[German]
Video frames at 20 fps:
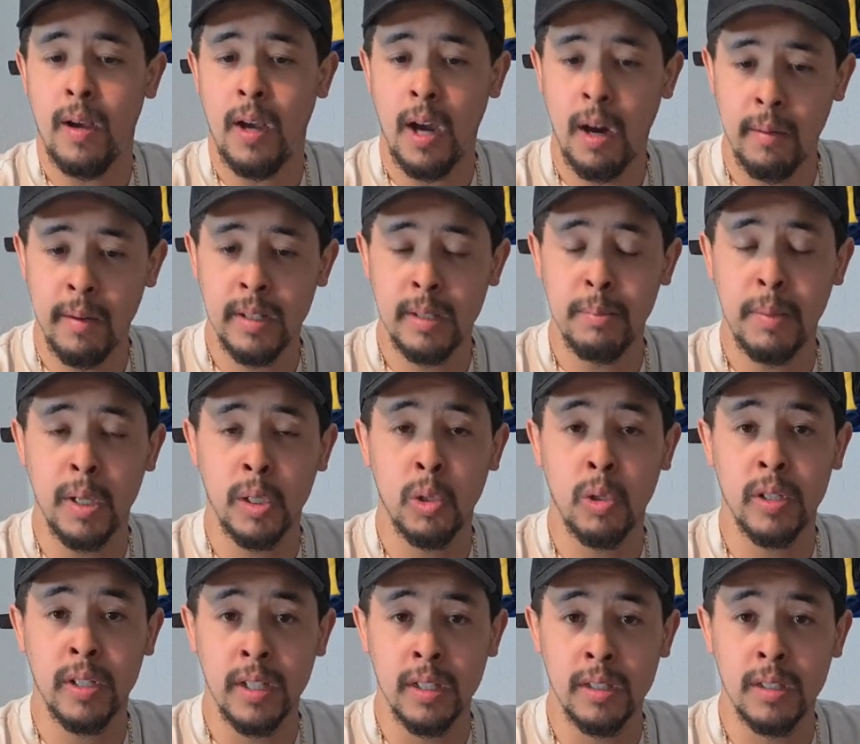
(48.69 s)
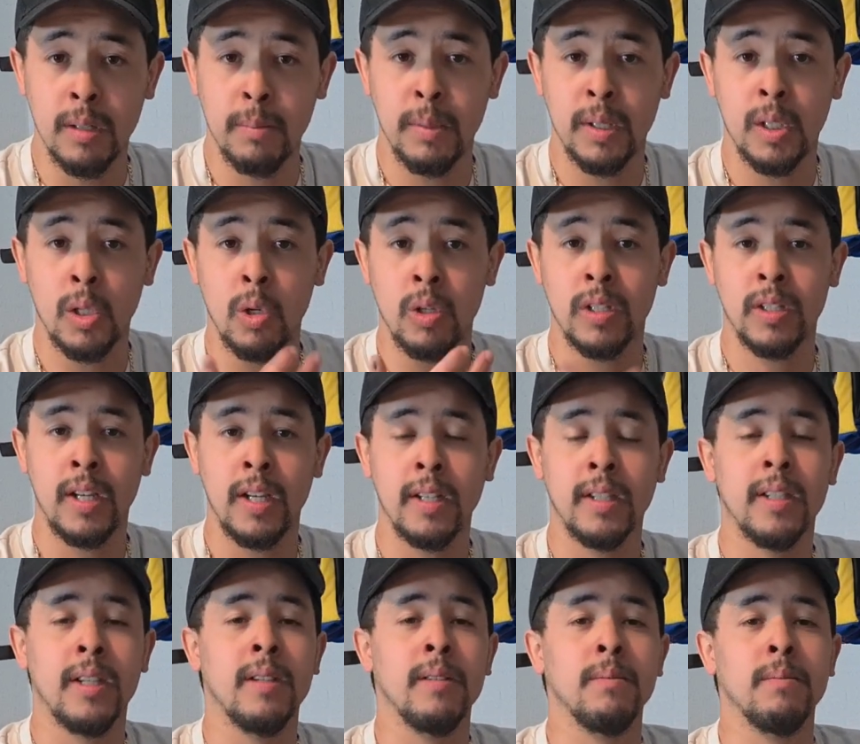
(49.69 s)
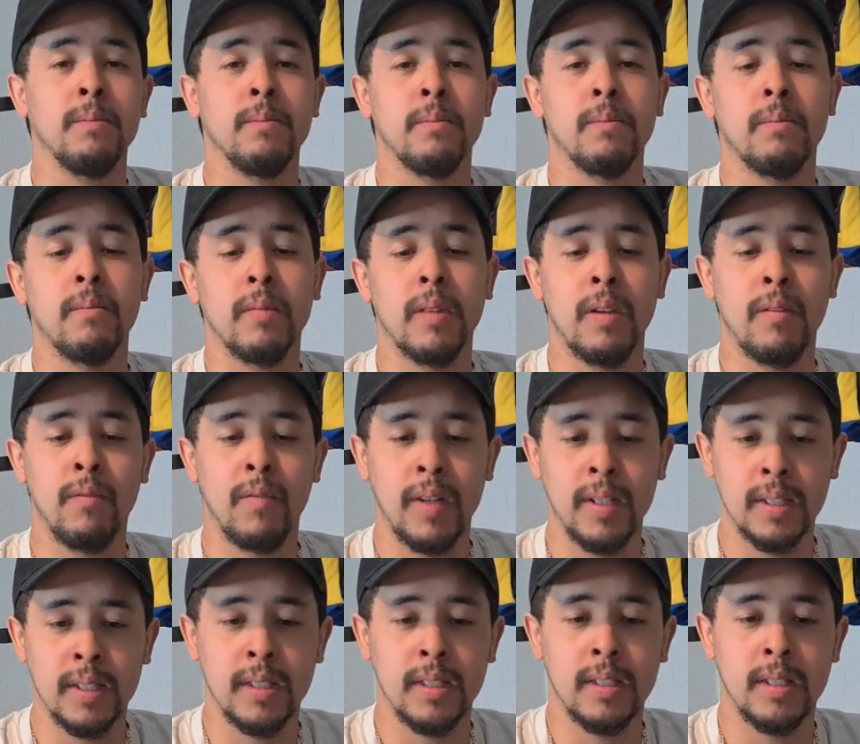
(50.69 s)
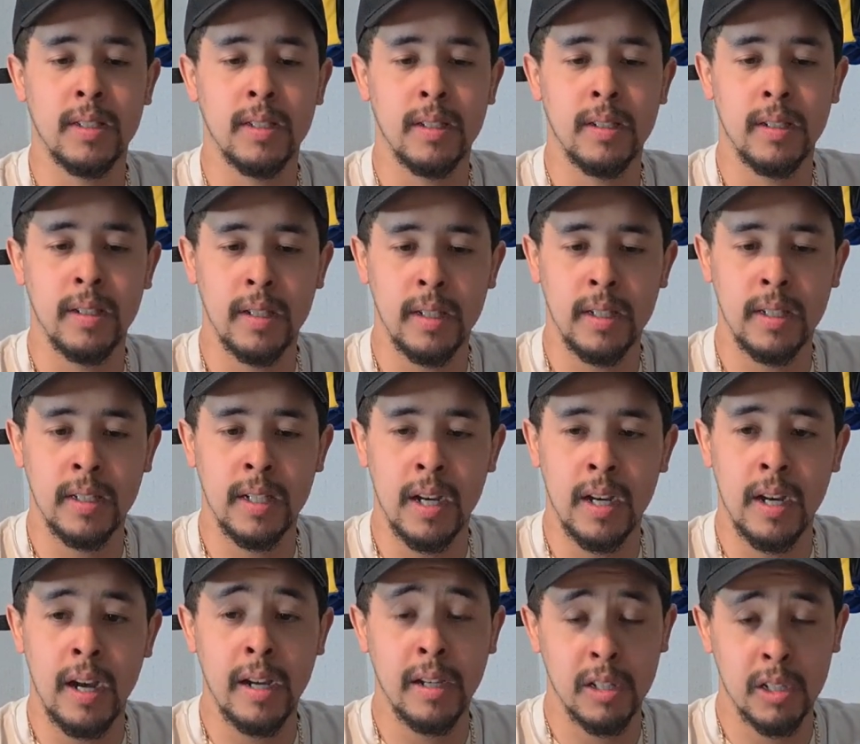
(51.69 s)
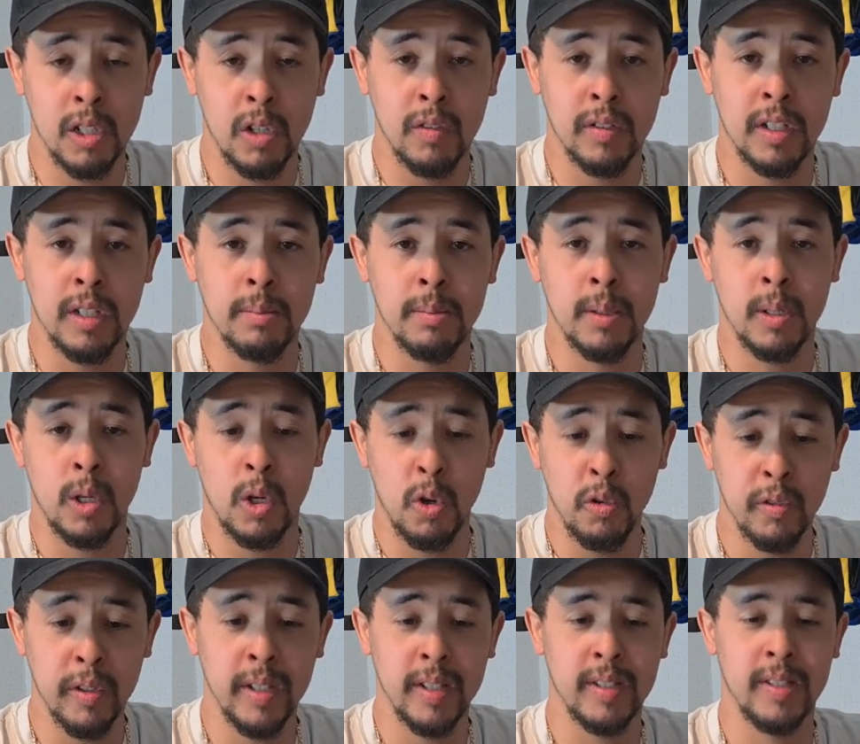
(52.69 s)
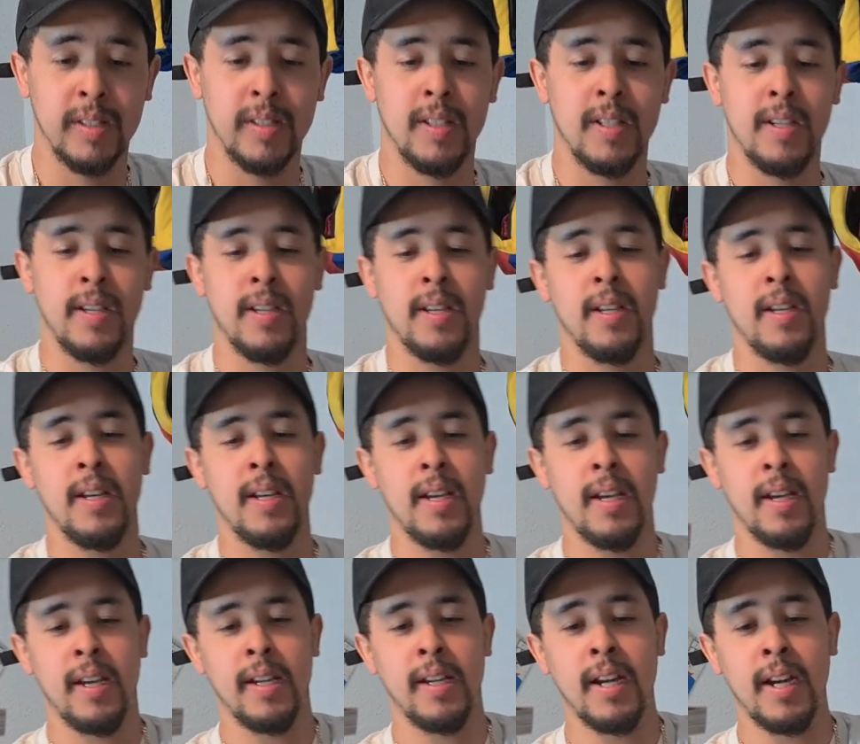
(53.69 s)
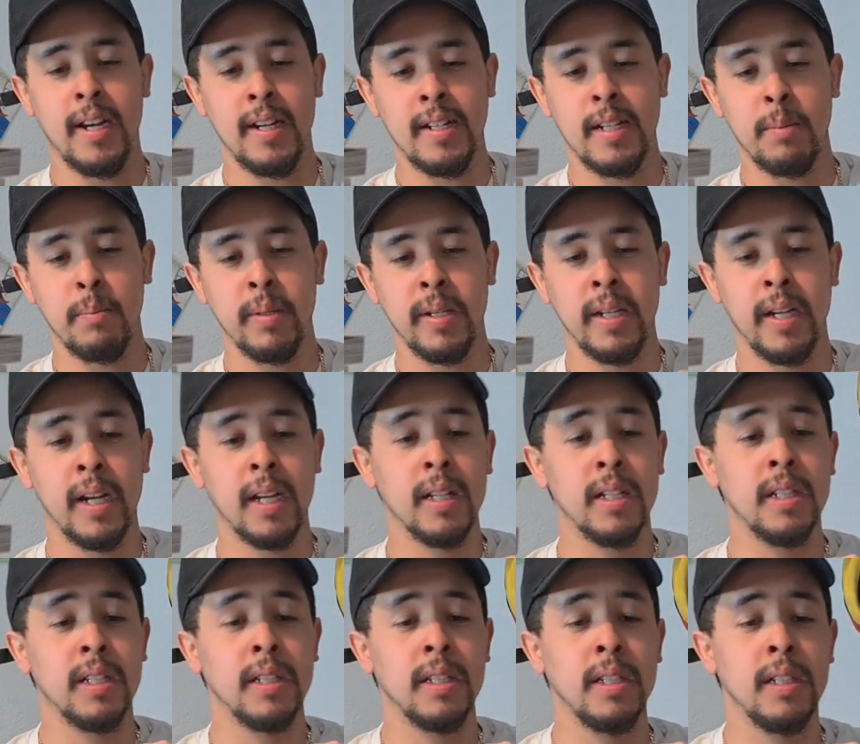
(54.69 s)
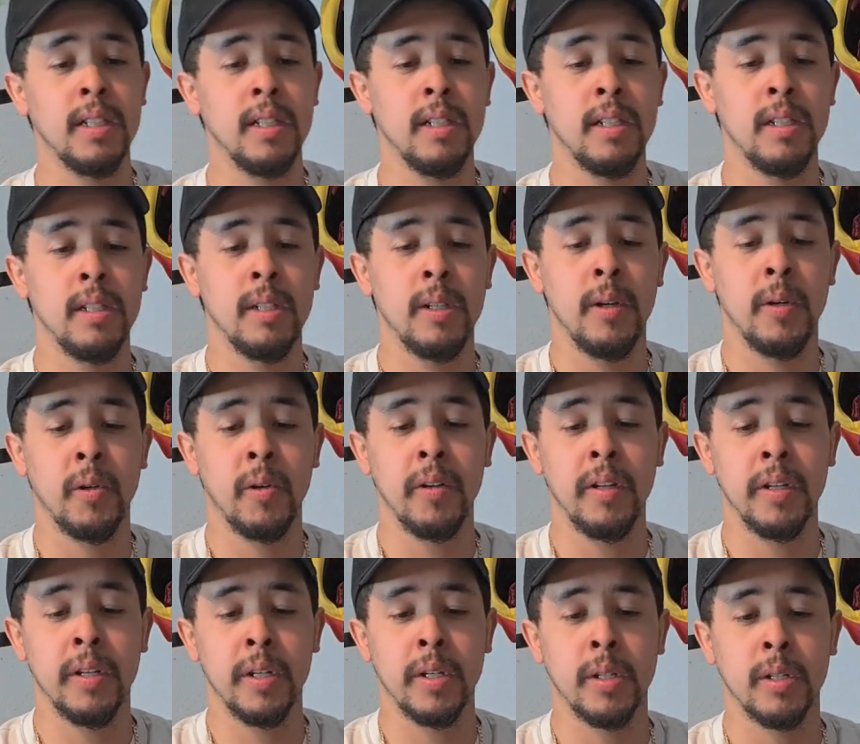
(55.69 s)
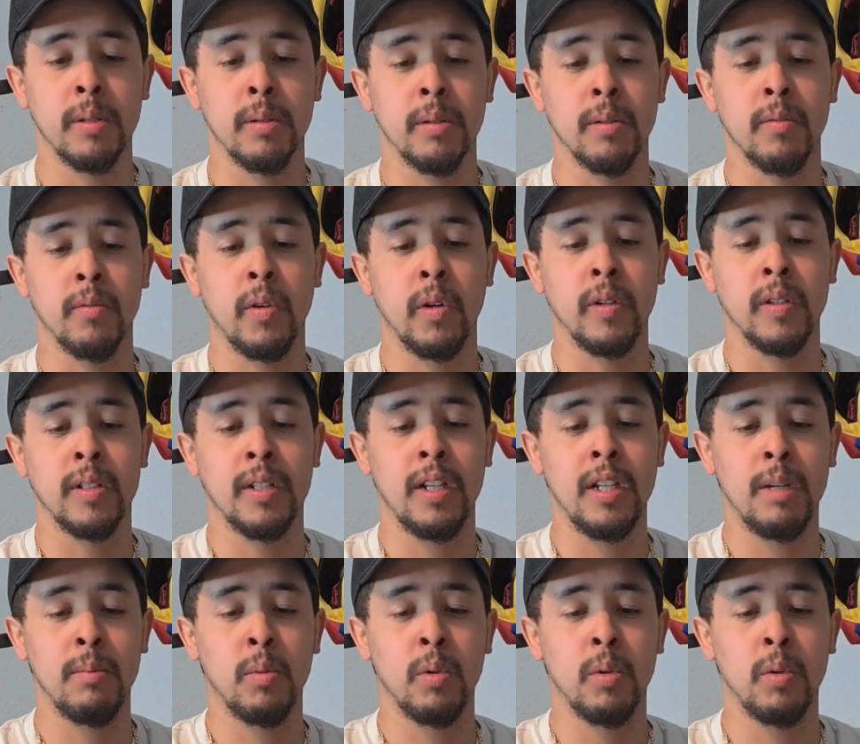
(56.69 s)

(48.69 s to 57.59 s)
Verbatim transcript: Aber das mache ich euch jetzt, damit ich euch zeigen kann, was ich da eingekauft habe. Auf geht's! Ja, ich habe hier endlich die Eternity Edition von Sailor